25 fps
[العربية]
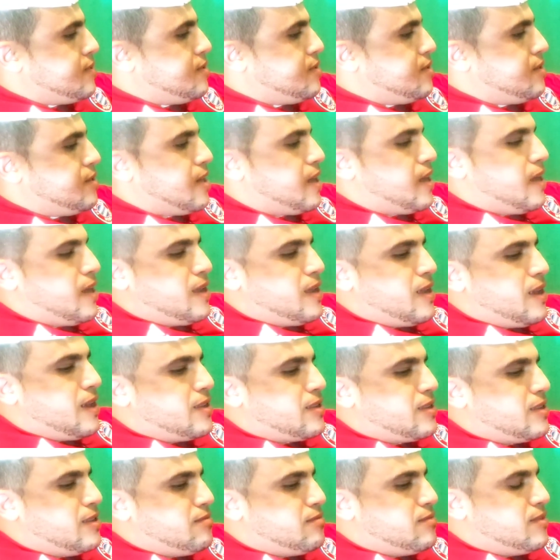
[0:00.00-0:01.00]
آه، ضيعنا
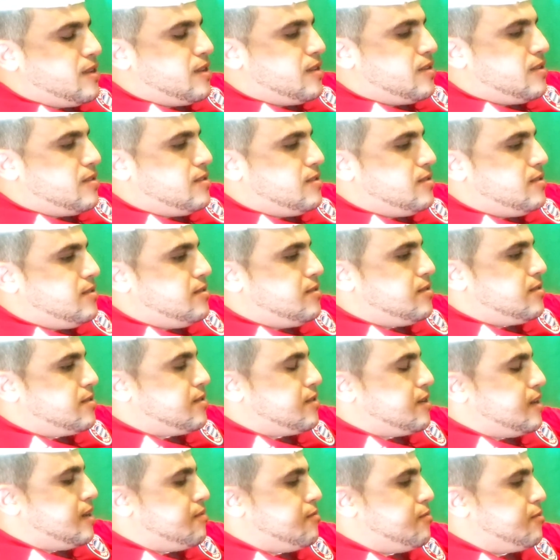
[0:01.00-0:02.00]
خدمتنا
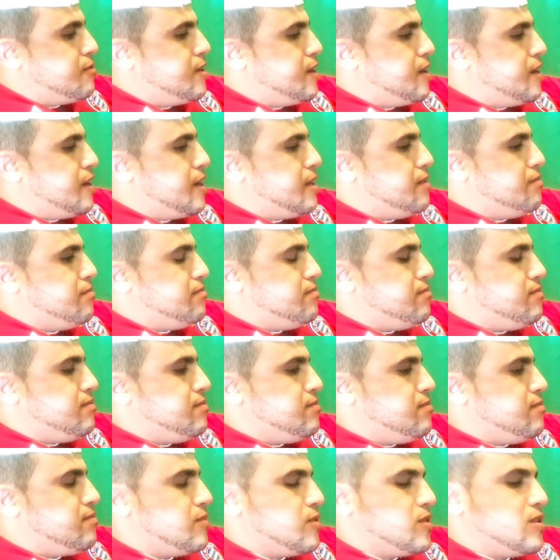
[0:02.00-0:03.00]
المدرب
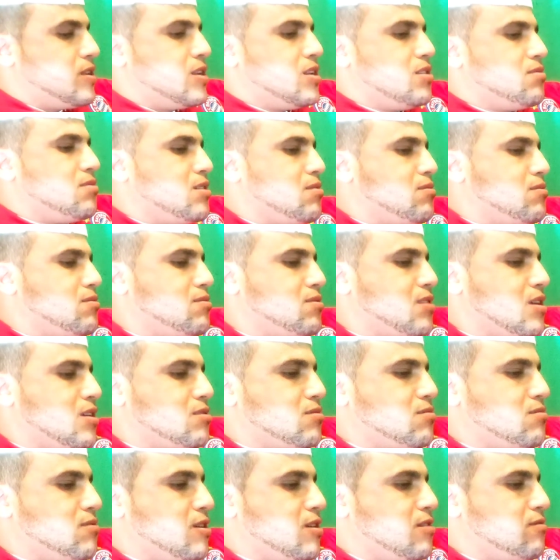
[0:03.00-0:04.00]
المدرب جايب
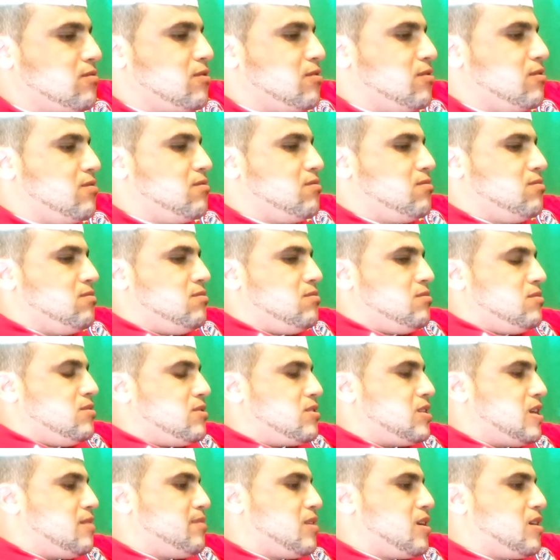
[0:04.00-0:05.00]
راسو واقف تقول
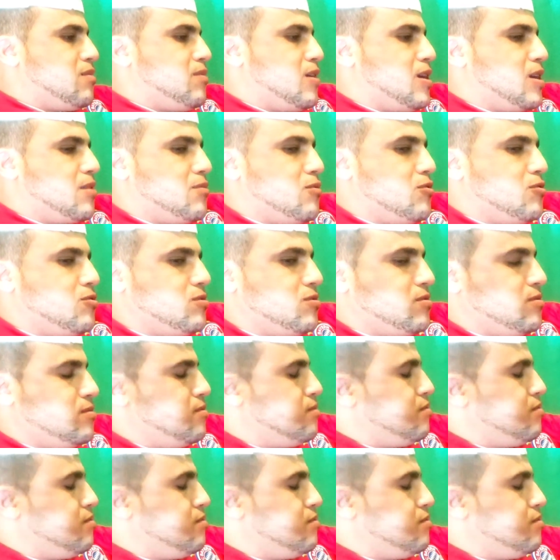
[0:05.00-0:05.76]
سامع اخبار موت